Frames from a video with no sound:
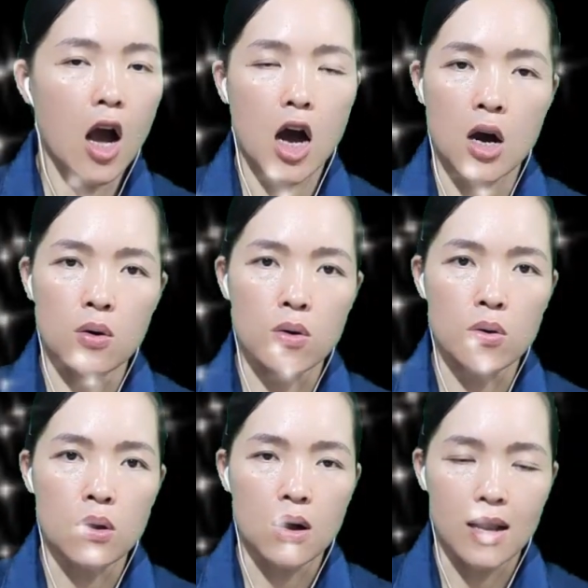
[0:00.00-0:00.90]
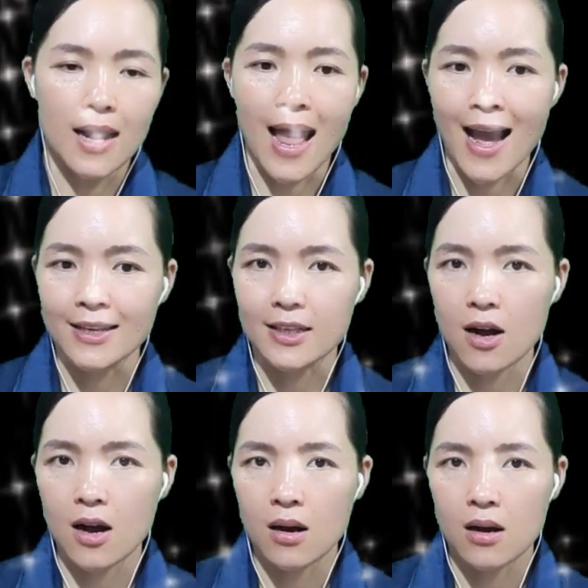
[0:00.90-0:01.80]
Âu là do
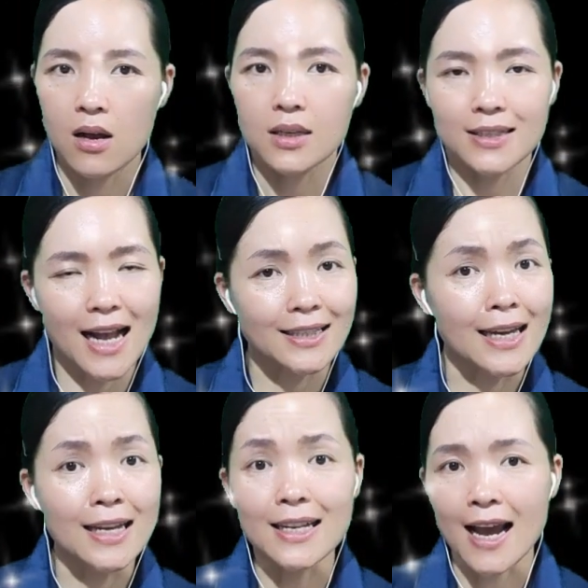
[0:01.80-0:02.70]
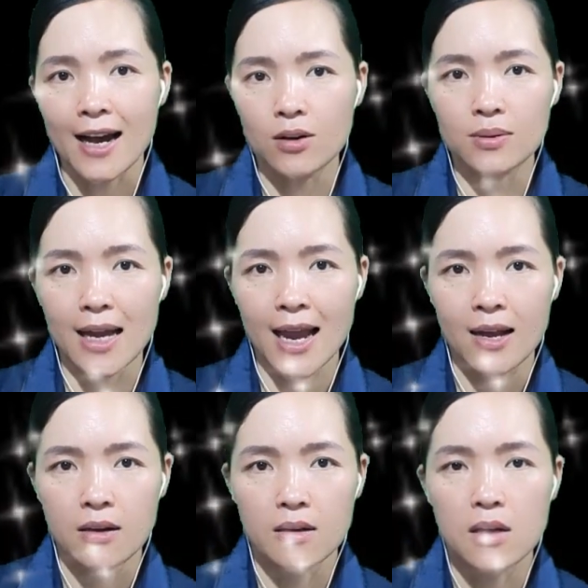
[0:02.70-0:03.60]
gia thế nhà ông ta
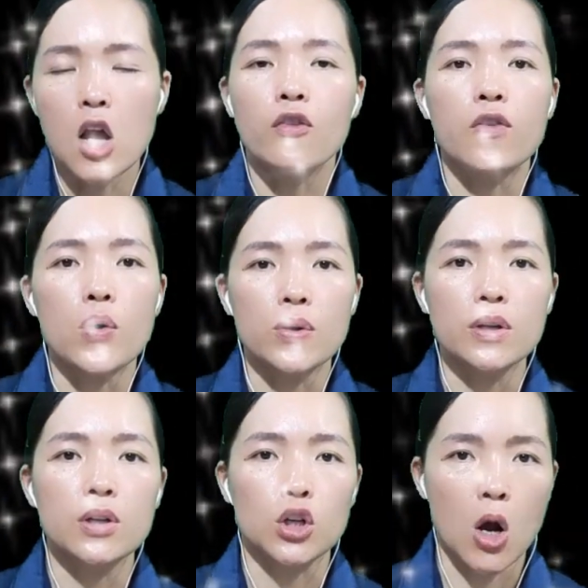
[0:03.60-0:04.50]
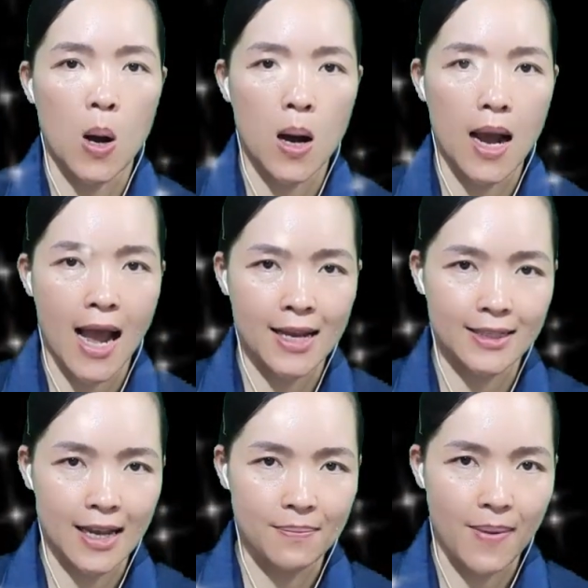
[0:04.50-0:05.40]
vốn khó ai
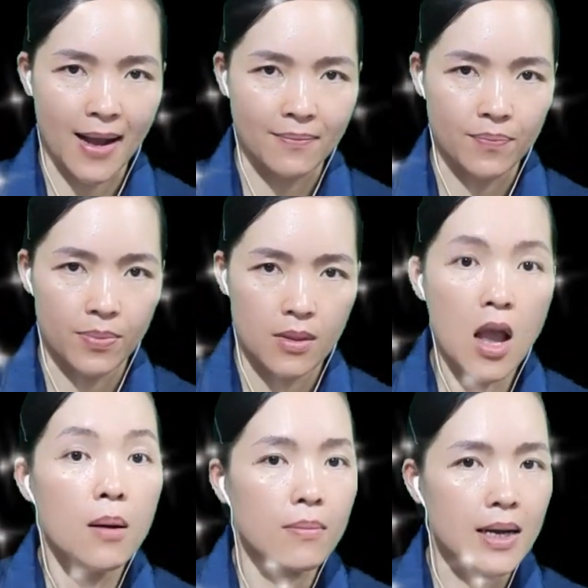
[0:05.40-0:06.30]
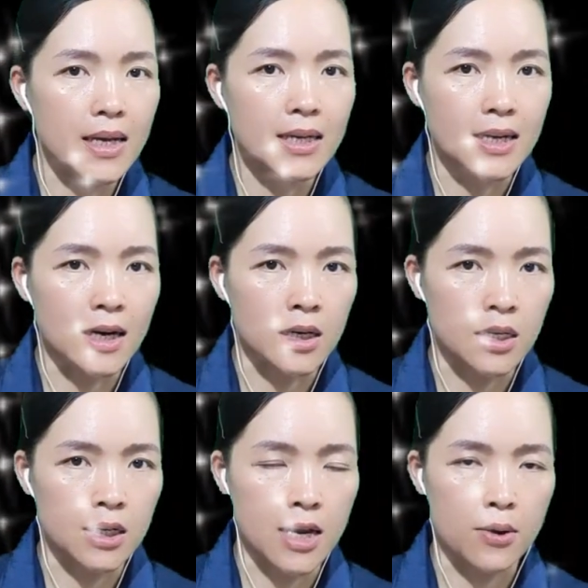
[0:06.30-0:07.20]
sánh bằng, mấy đời
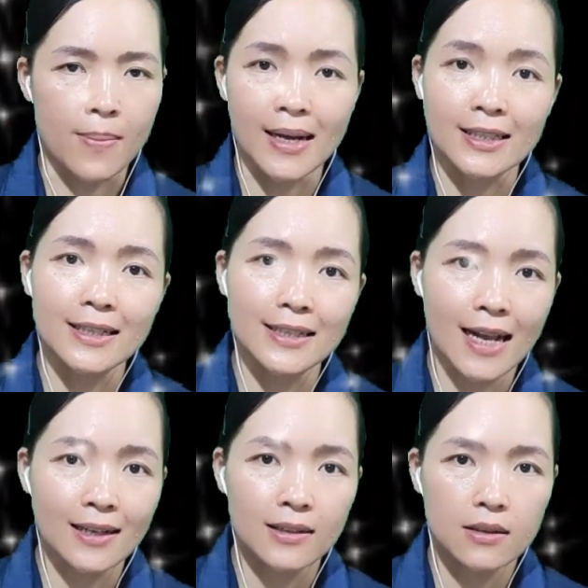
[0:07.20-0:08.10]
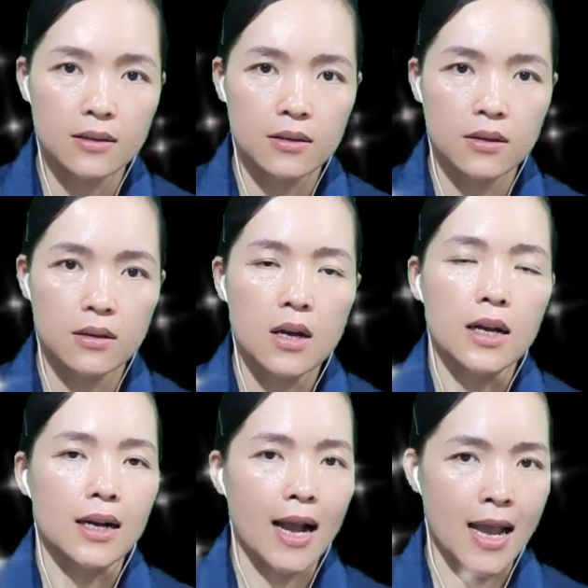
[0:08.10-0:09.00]
đều mang chức sắc.
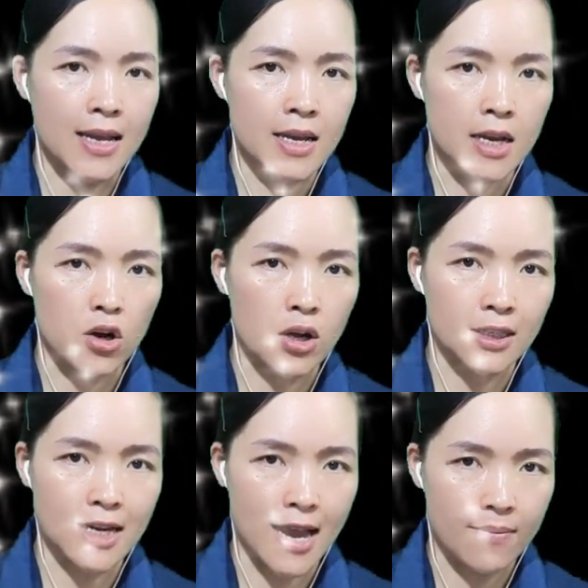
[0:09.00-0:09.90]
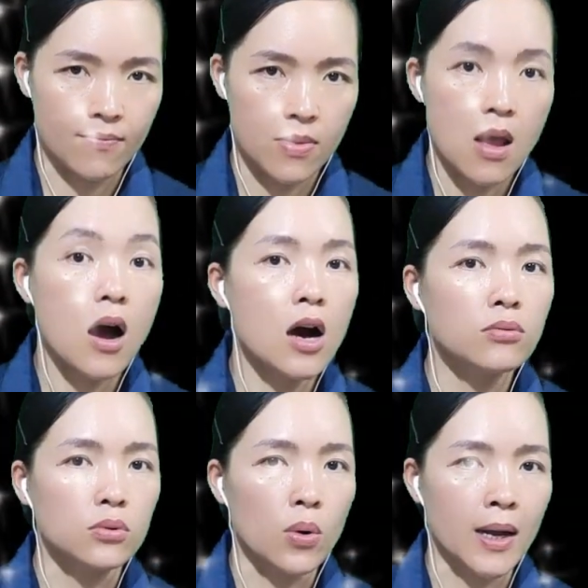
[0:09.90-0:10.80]
Ngày còn trẻ, ông
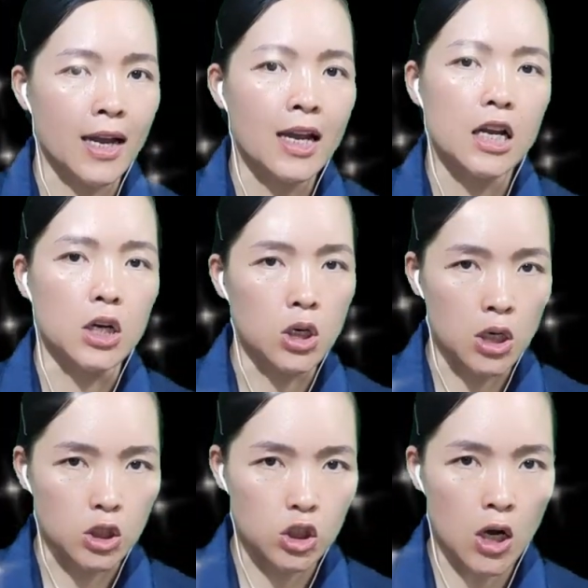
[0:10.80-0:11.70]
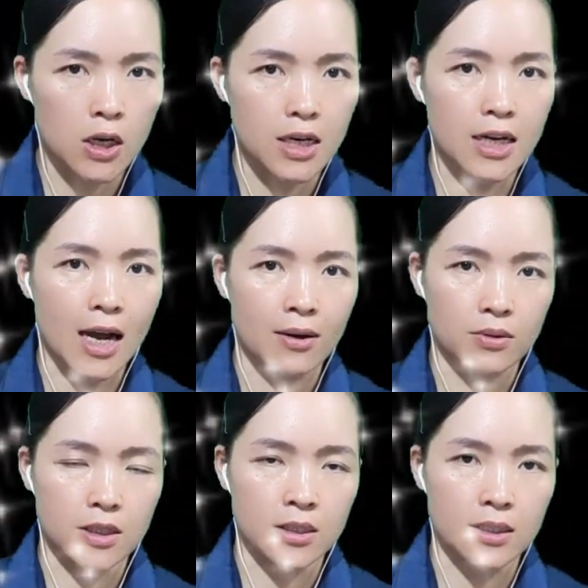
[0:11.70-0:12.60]
Tuệ được cho đi học trường
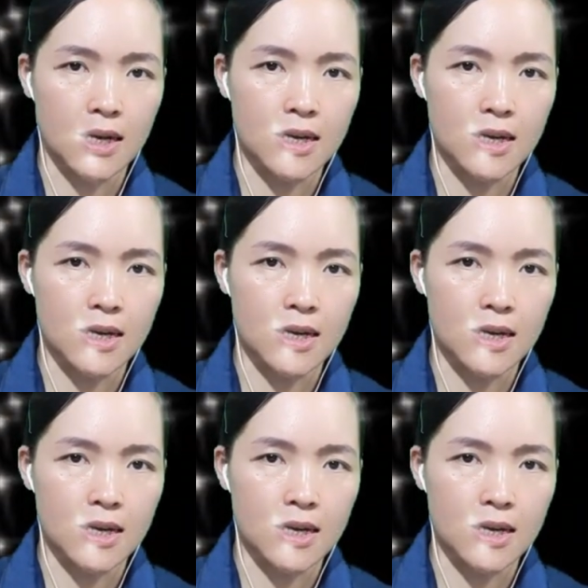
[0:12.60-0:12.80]
Tây,